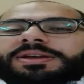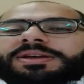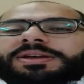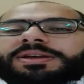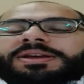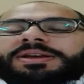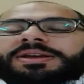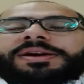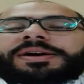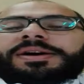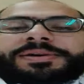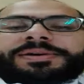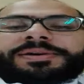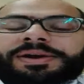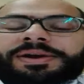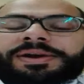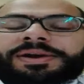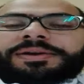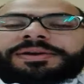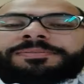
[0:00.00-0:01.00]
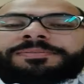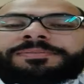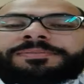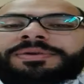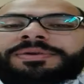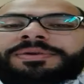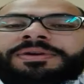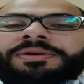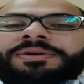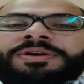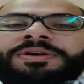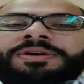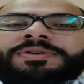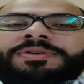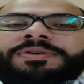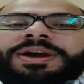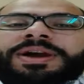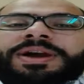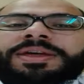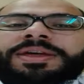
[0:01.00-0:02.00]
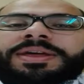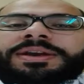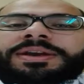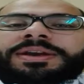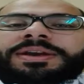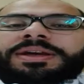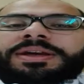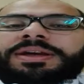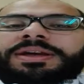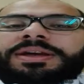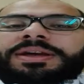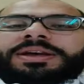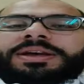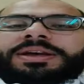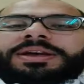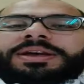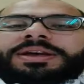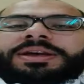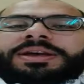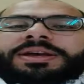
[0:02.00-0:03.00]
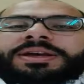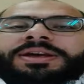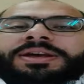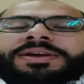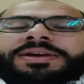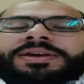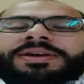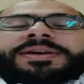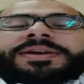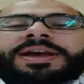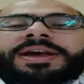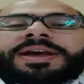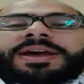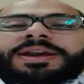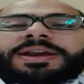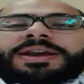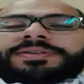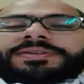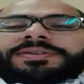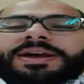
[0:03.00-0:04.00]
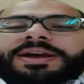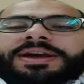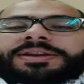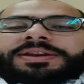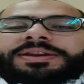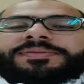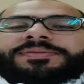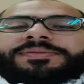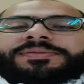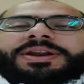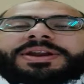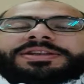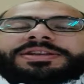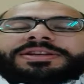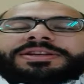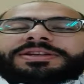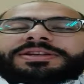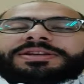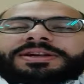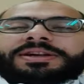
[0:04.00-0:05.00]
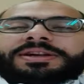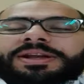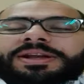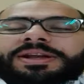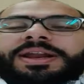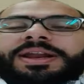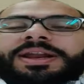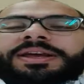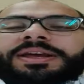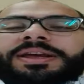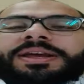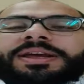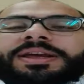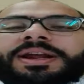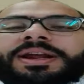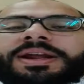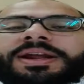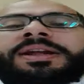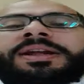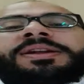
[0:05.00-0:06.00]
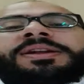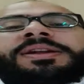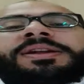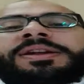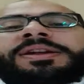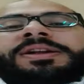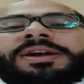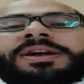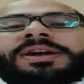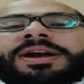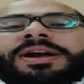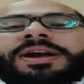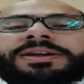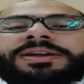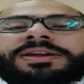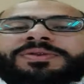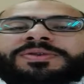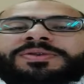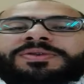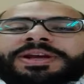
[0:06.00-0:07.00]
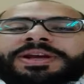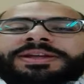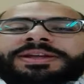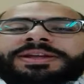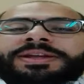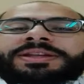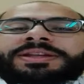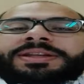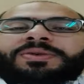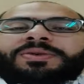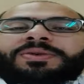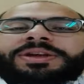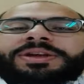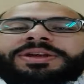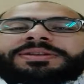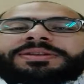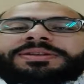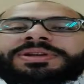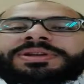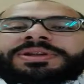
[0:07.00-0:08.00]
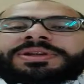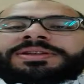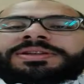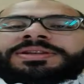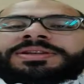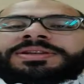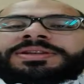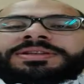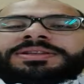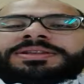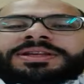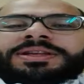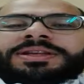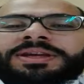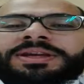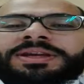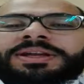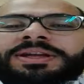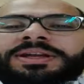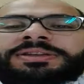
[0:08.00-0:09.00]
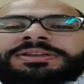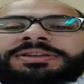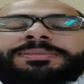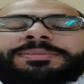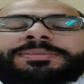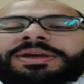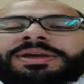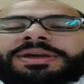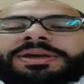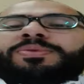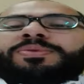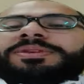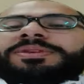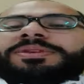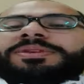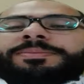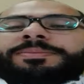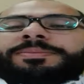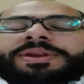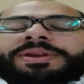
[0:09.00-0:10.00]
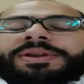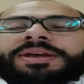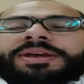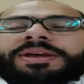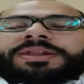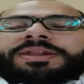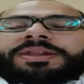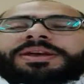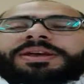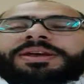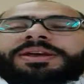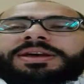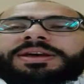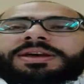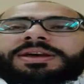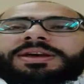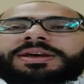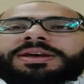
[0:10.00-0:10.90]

الرحم وايضا آه، اذا كانت يعني في الاشهر الاخيره قد يكون يعني التوليد من اختصاص آه، الطبيب والتمريض آه،